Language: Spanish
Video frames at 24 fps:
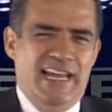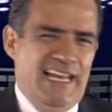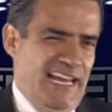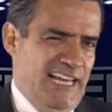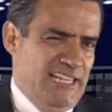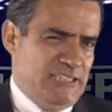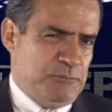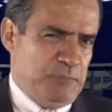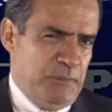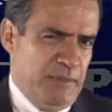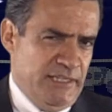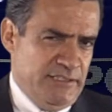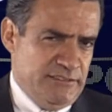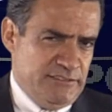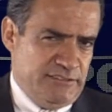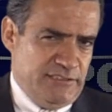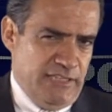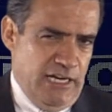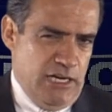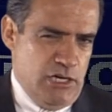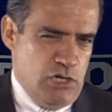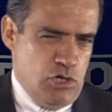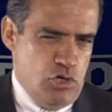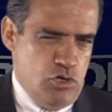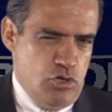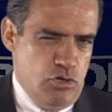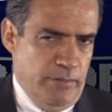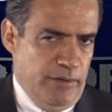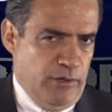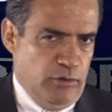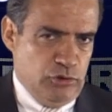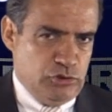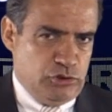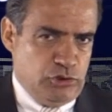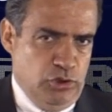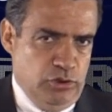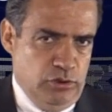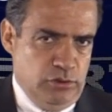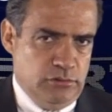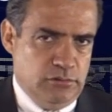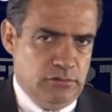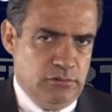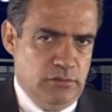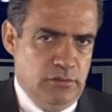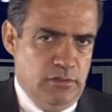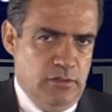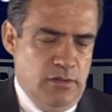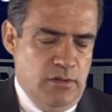La experiencia número
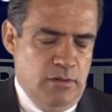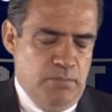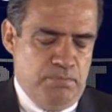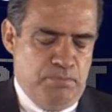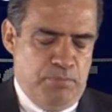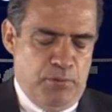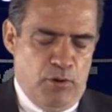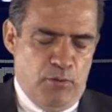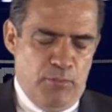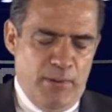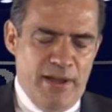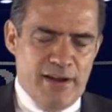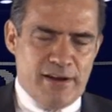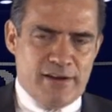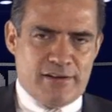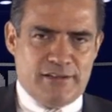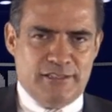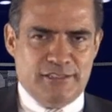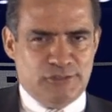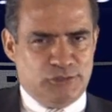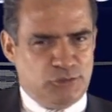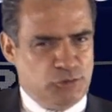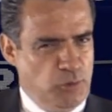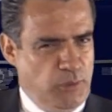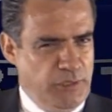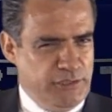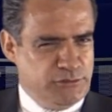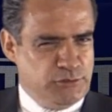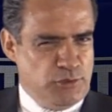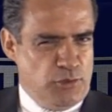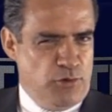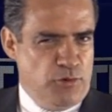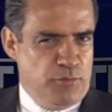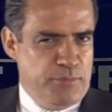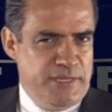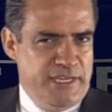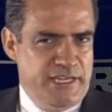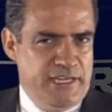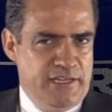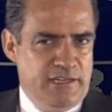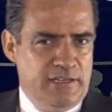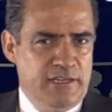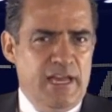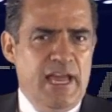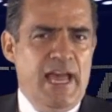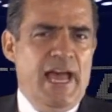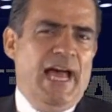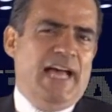8, probar su
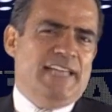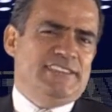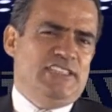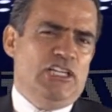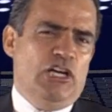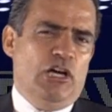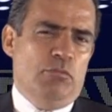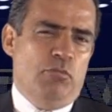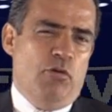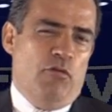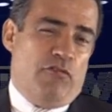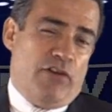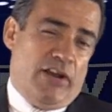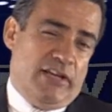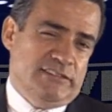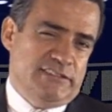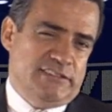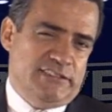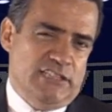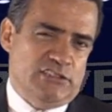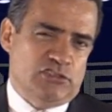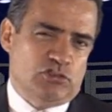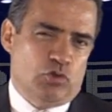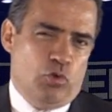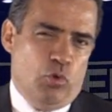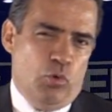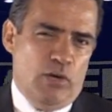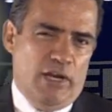gastronomía. Así como Francia es